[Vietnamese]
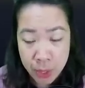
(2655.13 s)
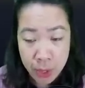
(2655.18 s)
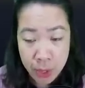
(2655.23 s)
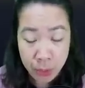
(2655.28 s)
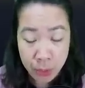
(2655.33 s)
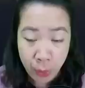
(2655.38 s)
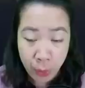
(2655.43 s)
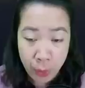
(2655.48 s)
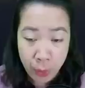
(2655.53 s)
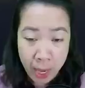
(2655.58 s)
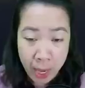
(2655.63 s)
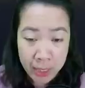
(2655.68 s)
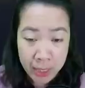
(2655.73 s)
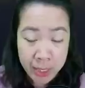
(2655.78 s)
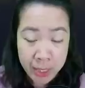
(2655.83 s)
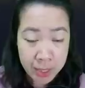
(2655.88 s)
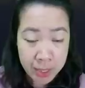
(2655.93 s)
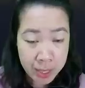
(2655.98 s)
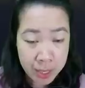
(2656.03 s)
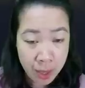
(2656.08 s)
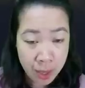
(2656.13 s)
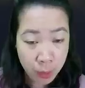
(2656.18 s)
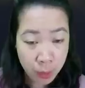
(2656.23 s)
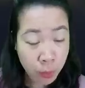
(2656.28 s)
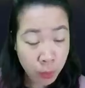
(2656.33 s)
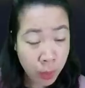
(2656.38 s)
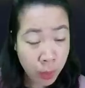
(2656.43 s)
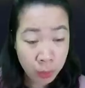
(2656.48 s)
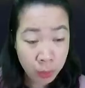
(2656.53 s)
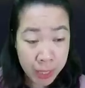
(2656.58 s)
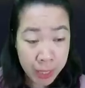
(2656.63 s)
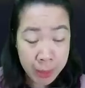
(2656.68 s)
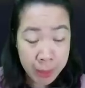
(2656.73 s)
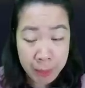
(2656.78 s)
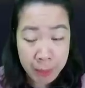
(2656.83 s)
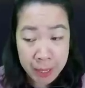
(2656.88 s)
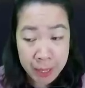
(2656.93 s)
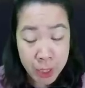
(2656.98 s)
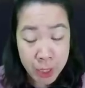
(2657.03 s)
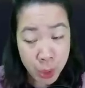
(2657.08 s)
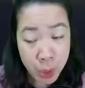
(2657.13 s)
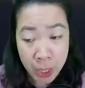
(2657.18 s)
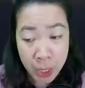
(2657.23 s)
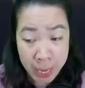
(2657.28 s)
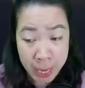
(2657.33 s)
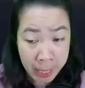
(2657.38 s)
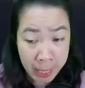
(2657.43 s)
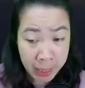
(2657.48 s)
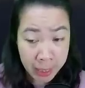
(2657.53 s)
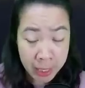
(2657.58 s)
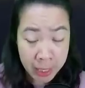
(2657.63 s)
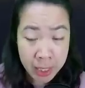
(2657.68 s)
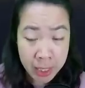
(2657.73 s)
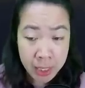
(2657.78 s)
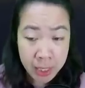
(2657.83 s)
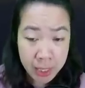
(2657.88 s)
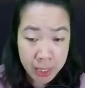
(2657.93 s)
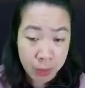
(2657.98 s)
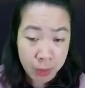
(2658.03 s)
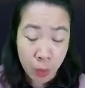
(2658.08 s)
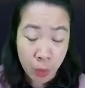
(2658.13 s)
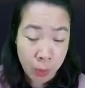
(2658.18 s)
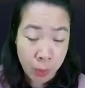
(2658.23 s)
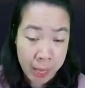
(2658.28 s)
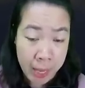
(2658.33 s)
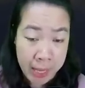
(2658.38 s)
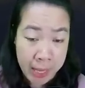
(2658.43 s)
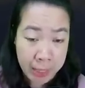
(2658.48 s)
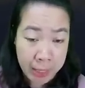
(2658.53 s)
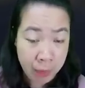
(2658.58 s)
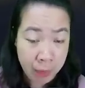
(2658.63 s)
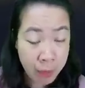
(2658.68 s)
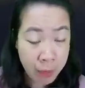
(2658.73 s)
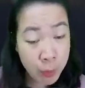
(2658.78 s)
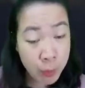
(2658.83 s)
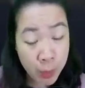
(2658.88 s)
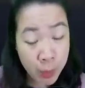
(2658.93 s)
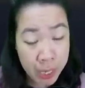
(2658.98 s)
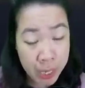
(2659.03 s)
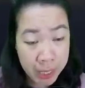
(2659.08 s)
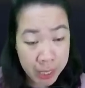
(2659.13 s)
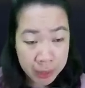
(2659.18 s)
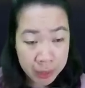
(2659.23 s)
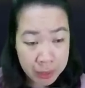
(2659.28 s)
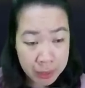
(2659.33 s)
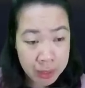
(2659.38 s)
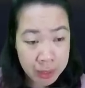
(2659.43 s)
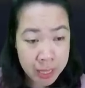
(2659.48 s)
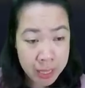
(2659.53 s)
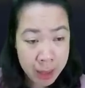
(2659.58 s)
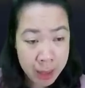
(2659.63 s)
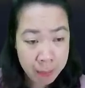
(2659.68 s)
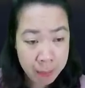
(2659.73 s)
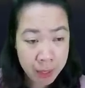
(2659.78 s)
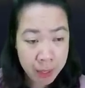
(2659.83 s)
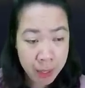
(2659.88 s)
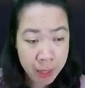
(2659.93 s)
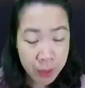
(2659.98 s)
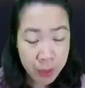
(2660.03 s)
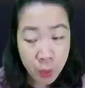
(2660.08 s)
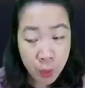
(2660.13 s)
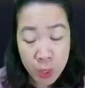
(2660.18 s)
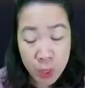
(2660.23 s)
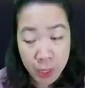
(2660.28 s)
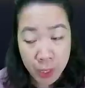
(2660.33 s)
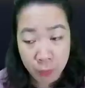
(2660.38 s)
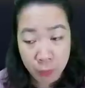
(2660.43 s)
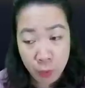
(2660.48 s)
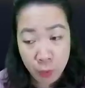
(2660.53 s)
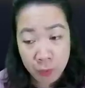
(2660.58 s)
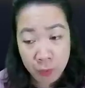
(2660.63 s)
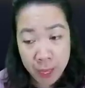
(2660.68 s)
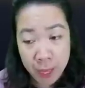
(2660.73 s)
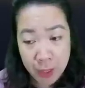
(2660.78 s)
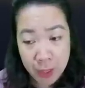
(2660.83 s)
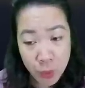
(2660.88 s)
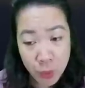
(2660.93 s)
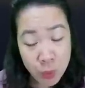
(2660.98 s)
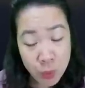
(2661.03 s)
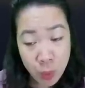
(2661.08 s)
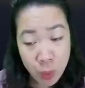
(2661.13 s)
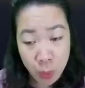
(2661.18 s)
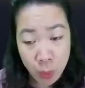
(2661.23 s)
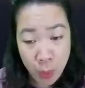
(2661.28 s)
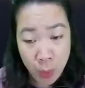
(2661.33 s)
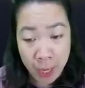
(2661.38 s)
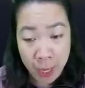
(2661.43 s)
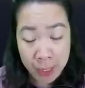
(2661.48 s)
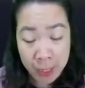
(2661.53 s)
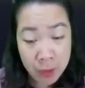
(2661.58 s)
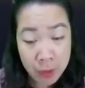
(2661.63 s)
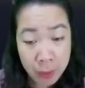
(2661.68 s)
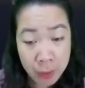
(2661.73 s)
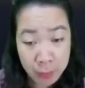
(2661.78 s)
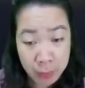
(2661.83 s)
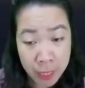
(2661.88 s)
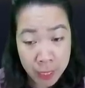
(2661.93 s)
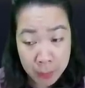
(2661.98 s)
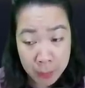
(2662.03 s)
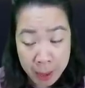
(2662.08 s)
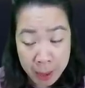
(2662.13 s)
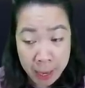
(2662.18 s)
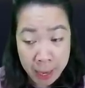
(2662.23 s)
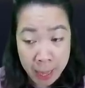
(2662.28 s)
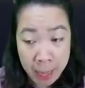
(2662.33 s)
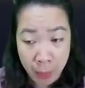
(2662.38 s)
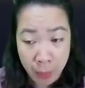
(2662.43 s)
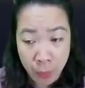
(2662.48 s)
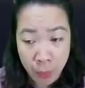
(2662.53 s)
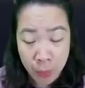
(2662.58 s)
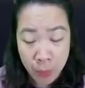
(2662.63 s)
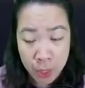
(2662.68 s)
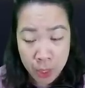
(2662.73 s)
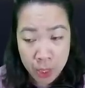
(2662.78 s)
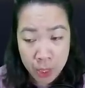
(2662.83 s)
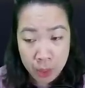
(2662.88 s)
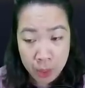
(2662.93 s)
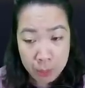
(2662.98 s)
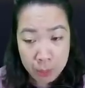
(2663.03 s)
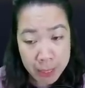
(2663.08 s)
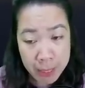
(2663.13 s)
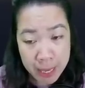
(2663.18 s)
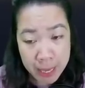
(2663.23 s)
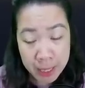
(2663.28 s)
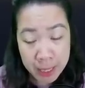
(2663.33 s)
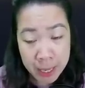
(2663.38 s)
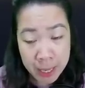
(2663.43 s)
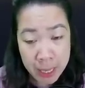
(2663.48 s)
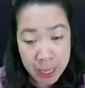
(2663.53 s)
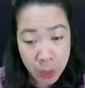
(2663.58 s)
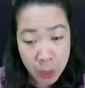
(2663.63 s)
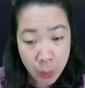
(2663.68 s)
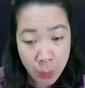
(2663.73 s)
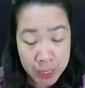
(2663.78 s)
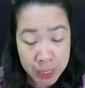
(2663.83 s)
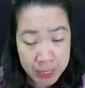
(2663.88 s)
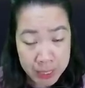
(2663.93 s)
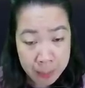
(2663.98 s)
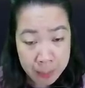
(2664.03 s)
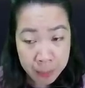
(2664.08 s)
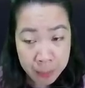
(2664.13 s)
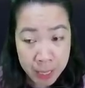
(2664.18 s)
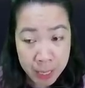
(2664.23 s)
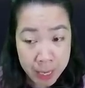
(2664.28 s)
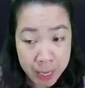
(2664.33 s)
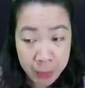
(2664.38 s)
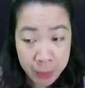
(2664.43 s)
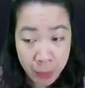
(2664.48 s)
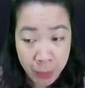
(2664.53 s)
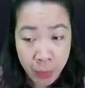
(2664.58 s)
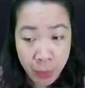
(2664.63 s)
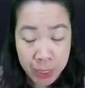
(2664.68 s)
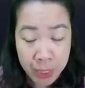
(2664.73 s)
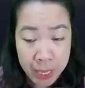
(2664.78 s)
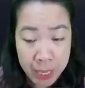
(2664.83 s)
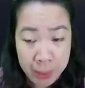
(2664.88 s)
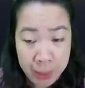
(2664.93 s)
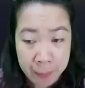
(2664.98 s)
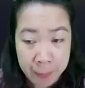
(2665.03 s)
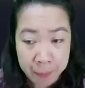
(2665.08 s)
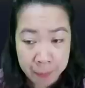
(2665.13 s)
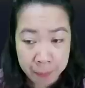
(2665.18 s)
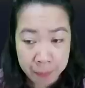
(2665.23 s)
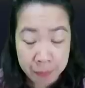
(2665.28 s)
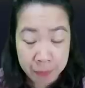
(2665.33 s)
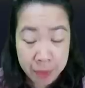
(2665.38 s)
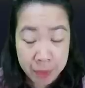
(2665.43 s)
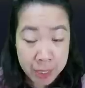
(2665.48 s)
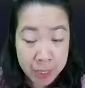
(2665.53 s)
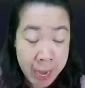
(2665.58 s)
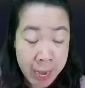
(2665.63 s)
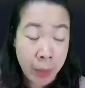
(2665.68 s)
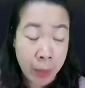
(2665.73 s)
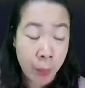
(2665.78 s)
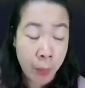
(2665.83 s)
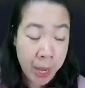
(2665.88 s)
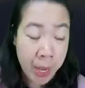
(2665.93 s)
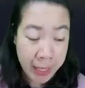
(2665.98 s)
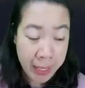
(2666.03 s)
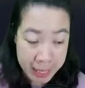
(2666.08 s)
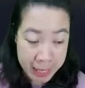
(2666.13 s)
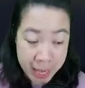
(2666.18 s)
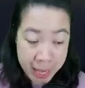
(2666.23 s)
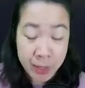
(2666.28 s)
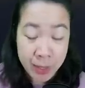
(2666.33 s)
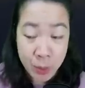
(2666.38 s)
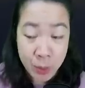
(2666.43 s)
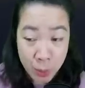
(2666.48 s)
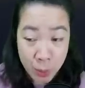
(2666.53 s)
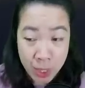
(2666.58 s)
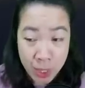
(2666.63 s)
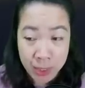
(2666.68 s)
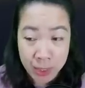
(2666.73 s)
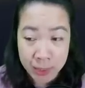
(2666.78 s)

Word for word: Tô Noãn trước giờ cũng không tin mấy chuyện này, nhưng hôm nay thì vẫn quyết định thử xem. Cô liền vui vẻ rút một quẻ đưa vào tay bà lão. Bà nhận lấy quẻ xăm thì liền thốt lên. Là quẻ nhân duyên.